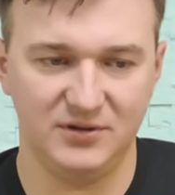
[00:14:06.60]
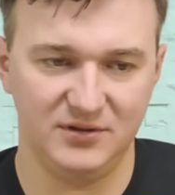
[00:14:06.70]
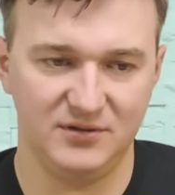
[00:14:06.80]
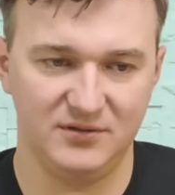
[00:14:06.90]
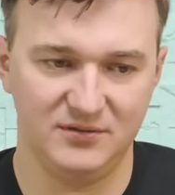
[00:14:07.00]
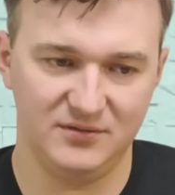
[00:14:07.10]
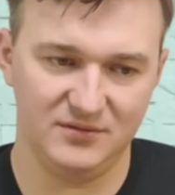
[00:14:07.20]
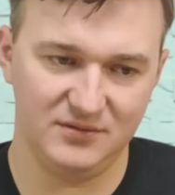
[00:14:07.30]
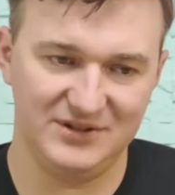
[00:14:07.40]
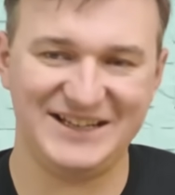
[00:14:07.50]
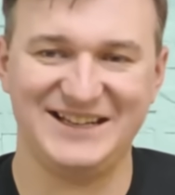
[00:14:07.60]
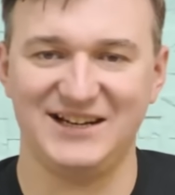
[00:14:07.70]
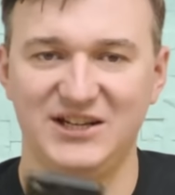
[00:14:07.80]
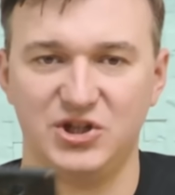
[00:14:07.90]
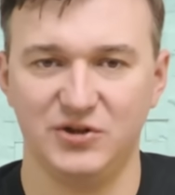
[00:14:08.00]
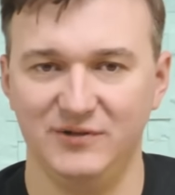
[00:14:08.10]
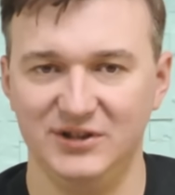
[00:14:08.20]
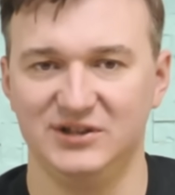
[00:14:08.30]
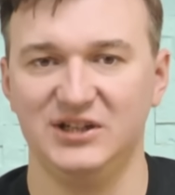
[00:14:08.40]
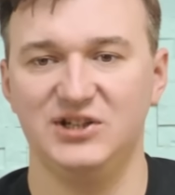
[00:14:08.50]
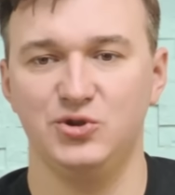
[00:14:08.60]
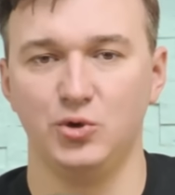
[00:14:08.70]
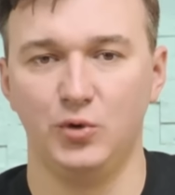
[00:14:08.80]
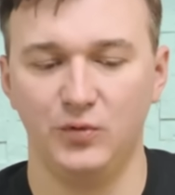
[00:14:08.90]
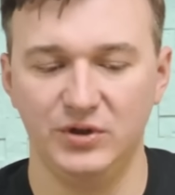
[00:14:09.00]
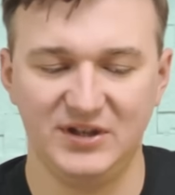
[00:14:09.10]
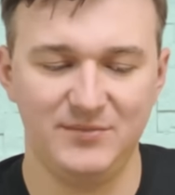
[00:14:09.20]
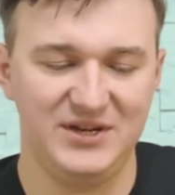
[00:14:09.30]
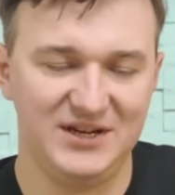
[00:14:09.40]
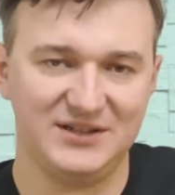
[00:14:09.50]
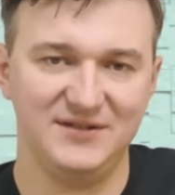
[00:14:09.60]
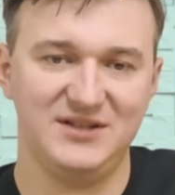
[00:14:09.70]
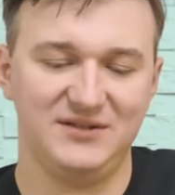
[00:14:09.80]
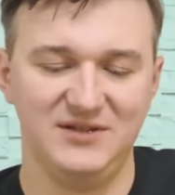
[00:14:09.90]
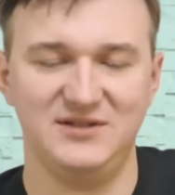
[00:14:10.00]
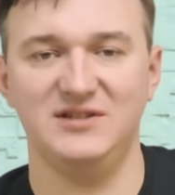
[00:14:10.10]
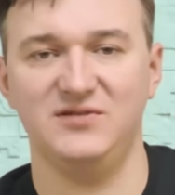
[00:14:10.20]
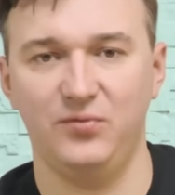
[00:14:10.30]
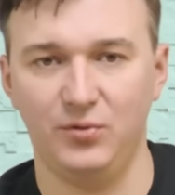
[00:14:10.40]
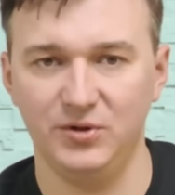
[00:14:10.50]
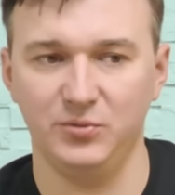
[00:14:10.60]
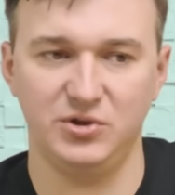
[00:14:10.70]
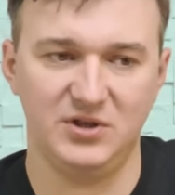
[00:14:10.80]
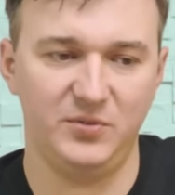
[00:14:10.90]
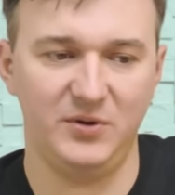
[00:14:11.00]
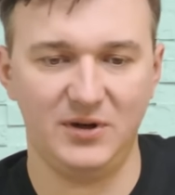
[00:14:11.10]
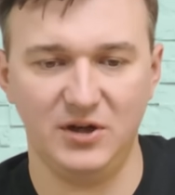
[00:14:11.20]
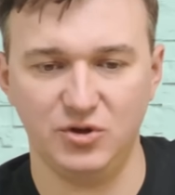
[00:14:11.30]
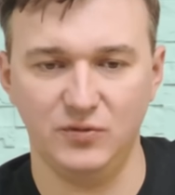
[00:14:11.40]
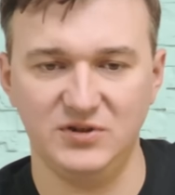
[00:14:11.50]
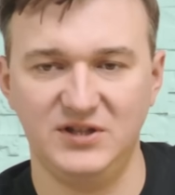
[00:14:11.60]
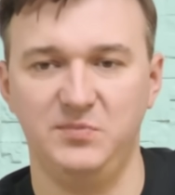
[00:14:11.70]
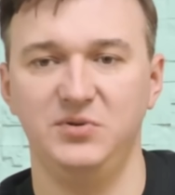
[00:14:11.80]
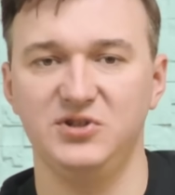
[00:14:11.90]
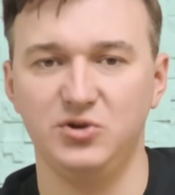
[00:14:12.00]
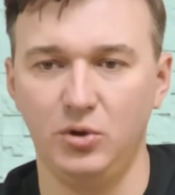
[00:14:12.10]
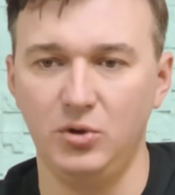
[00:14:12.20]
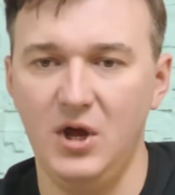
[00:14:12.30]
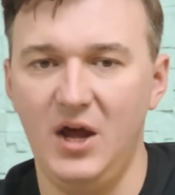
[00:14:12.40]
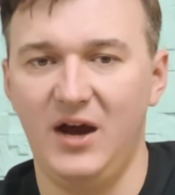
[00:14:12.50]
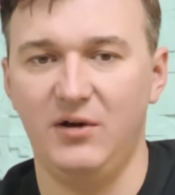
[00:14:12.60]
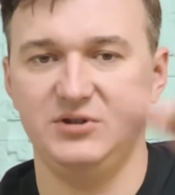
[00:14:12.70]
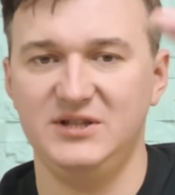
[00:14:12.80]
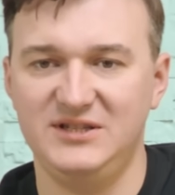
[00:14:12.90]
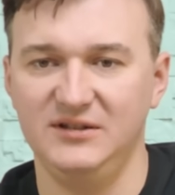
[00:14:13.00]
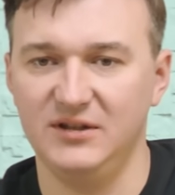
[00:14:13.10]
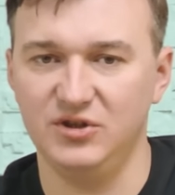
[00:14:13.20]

э, докрашивает, дорисовывает объекты в соответствии с фоном. То есть она понимает, что вот здесь был стол, а вот здесь стена